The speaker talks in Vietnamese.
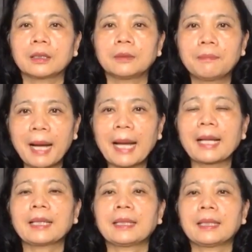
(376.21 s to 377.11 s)
Thứ
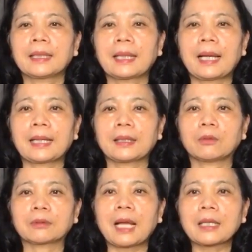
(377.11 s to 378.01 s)
ba là
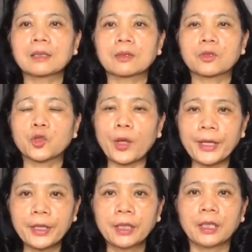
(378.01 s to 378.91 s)
động tác xoay
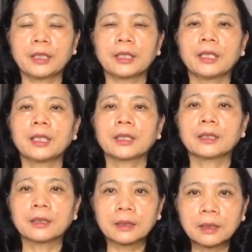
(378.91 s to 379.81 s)
người.
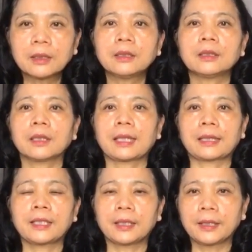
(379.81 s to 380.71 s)
Thứ tư
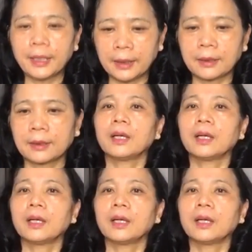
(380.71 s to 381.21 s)
là thiền định.